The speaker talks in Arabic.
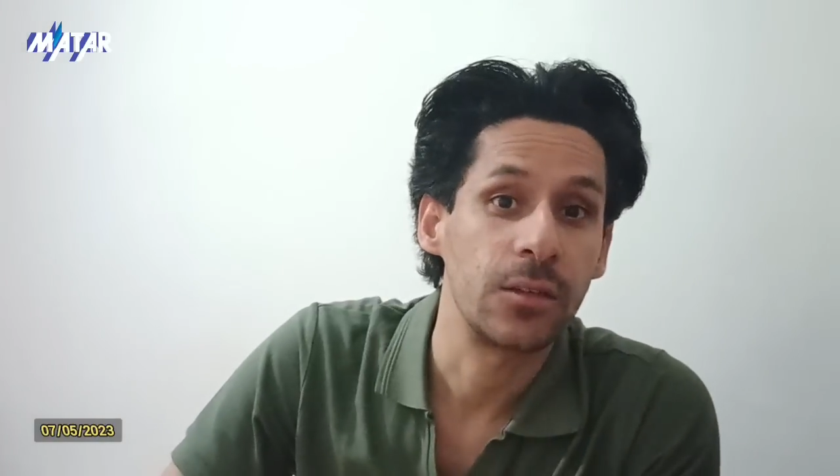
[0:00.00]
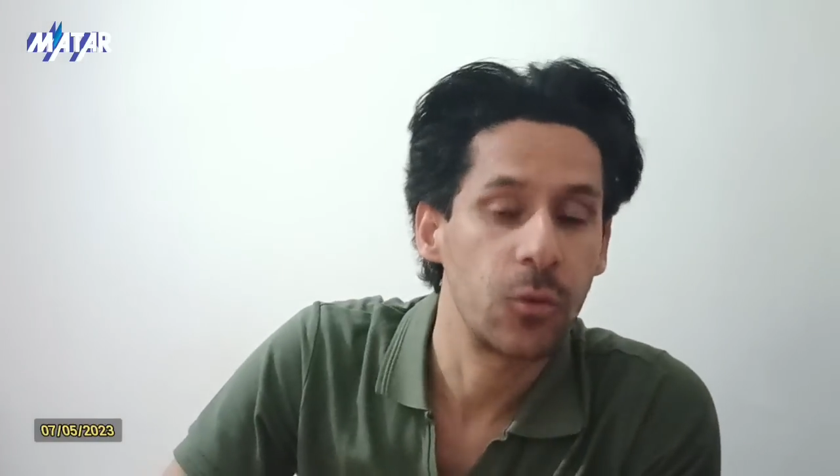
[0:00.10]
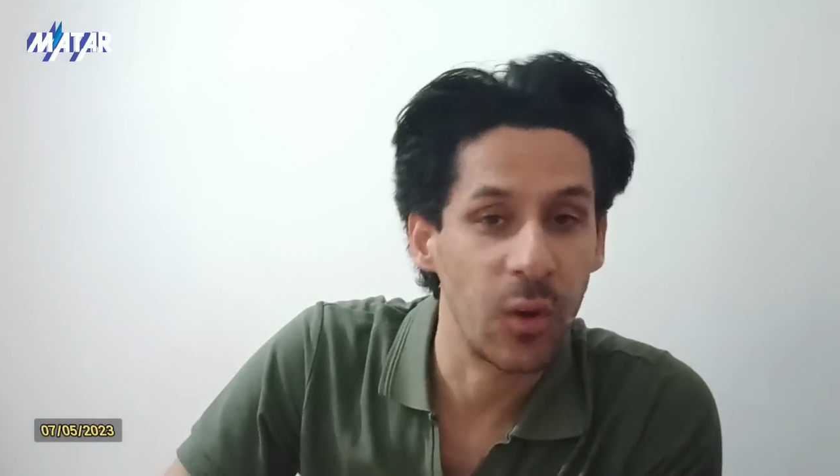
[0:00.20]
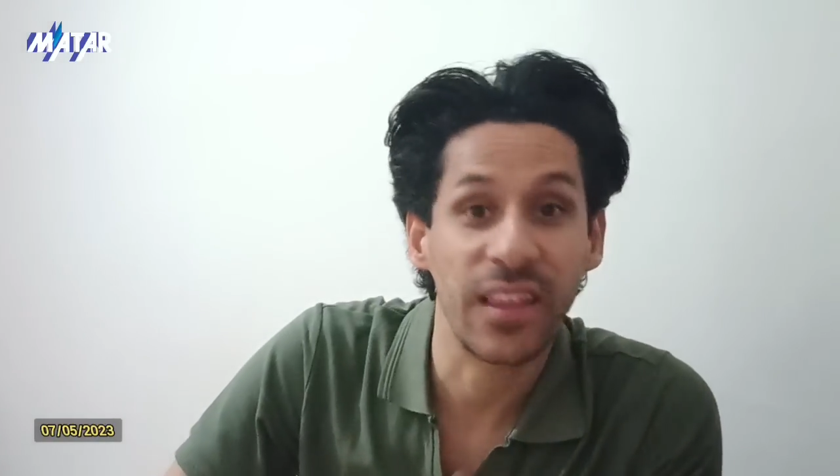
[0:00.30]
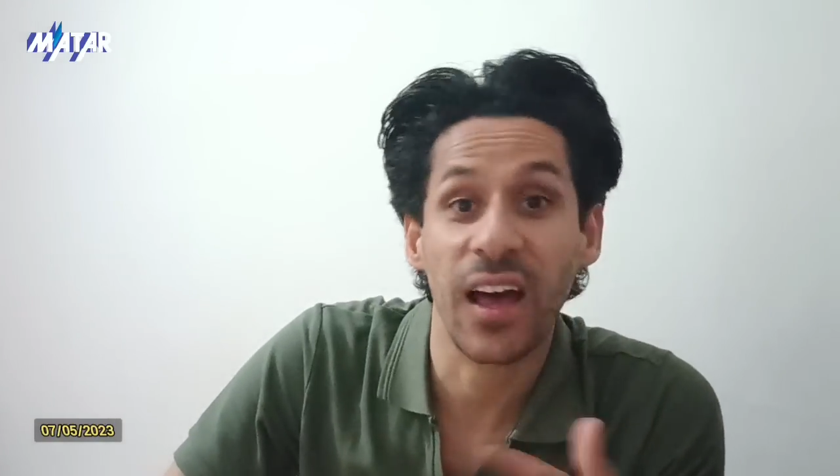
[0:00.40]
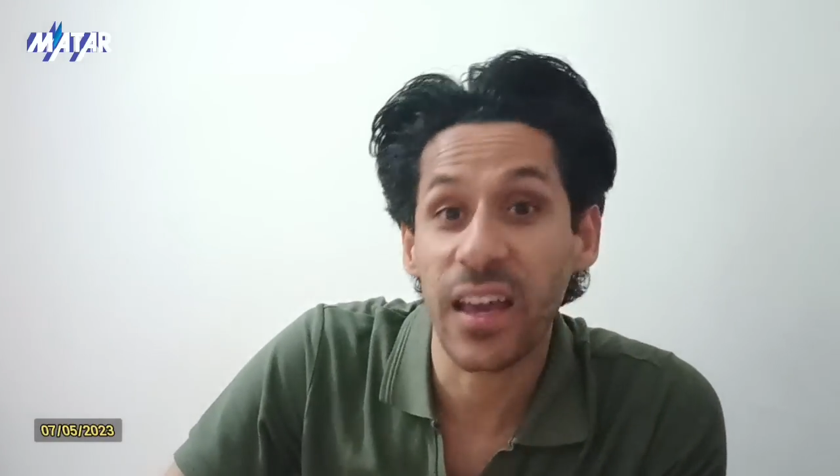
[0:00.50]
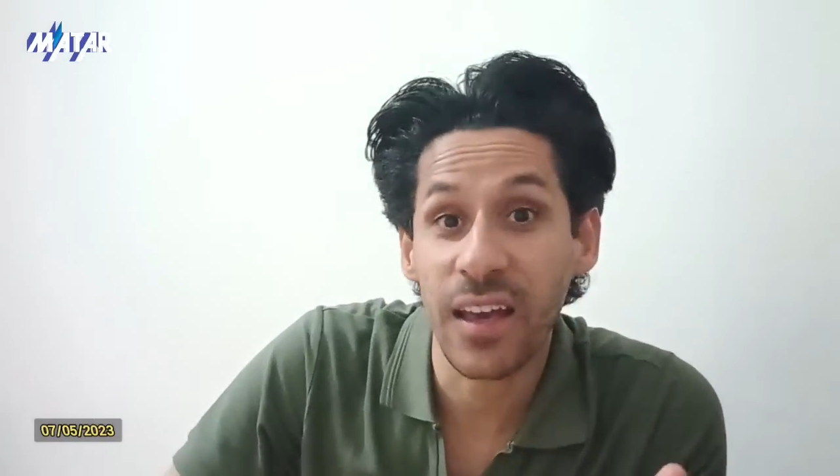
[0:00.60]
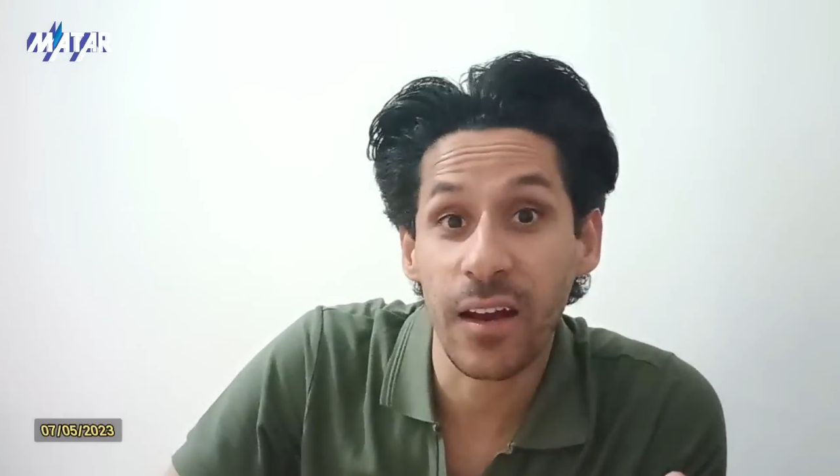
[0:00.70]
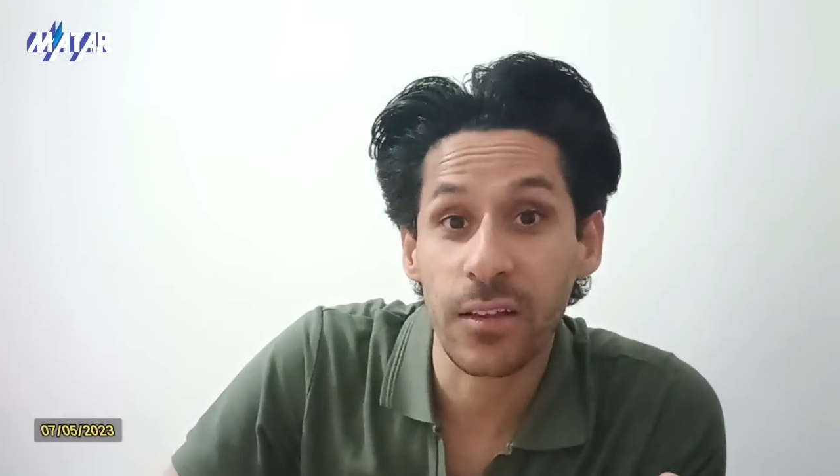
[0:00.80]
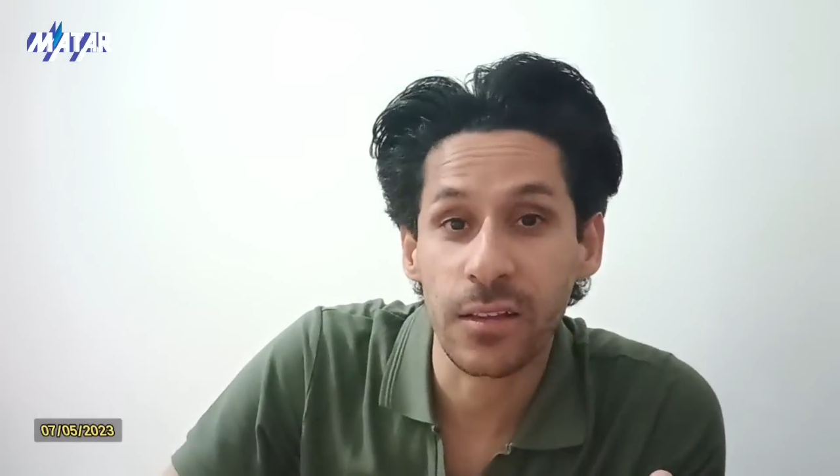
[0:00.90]

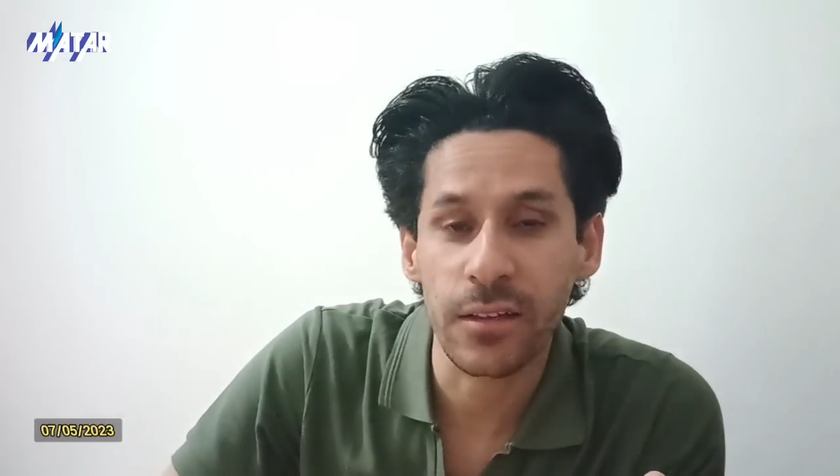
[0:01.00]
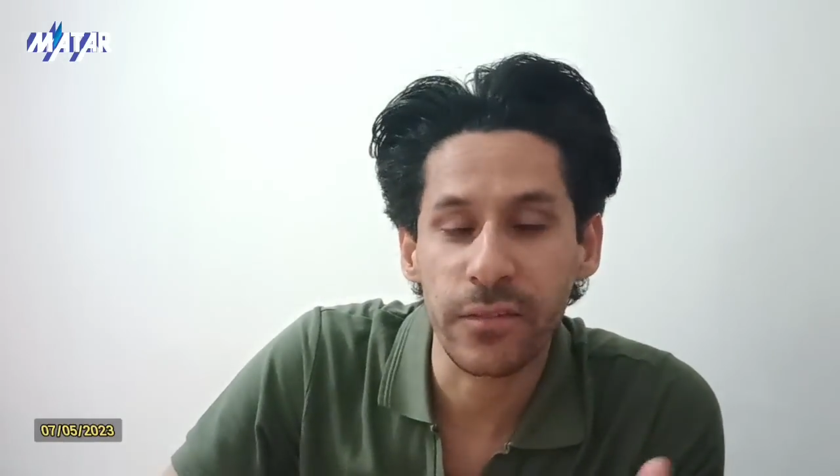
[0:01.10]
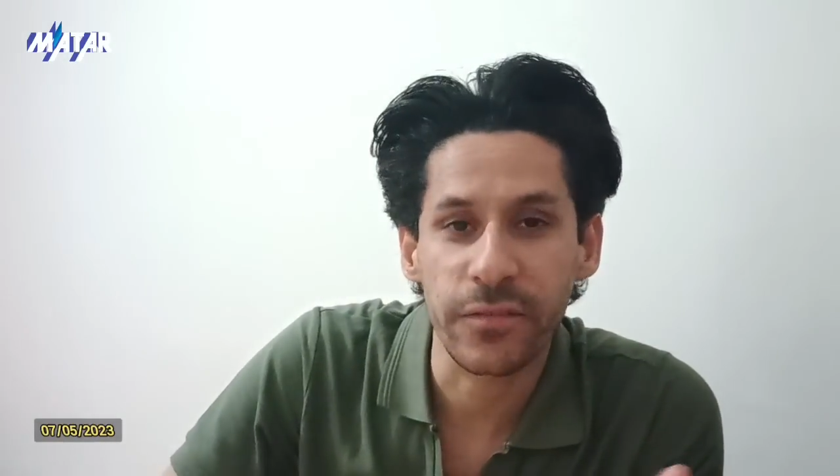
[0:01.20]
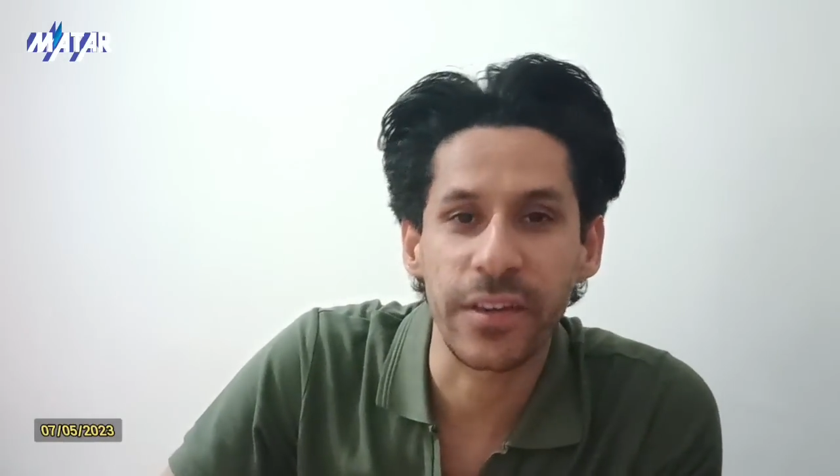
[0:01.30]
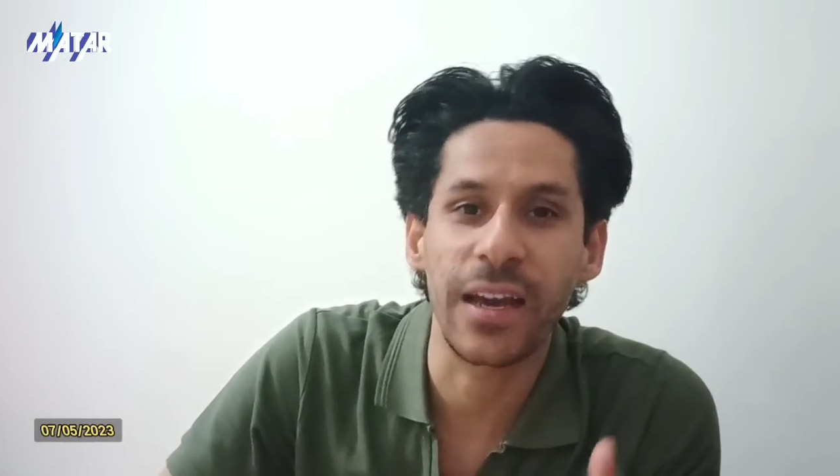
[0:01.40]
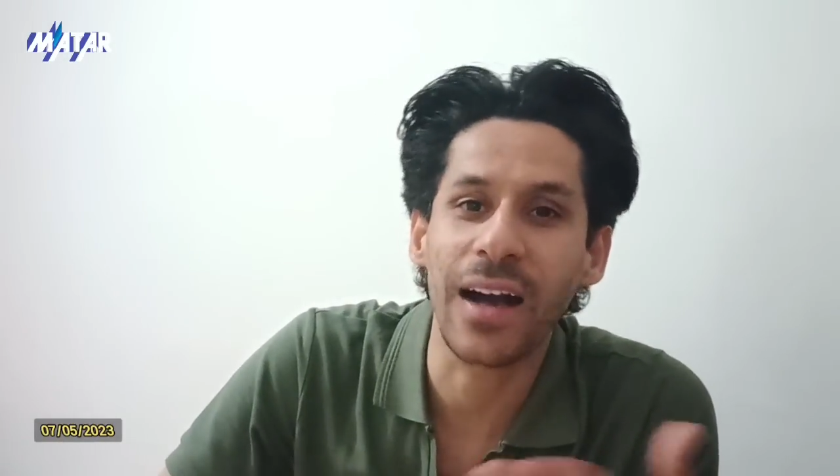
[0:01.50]
وتغيرت في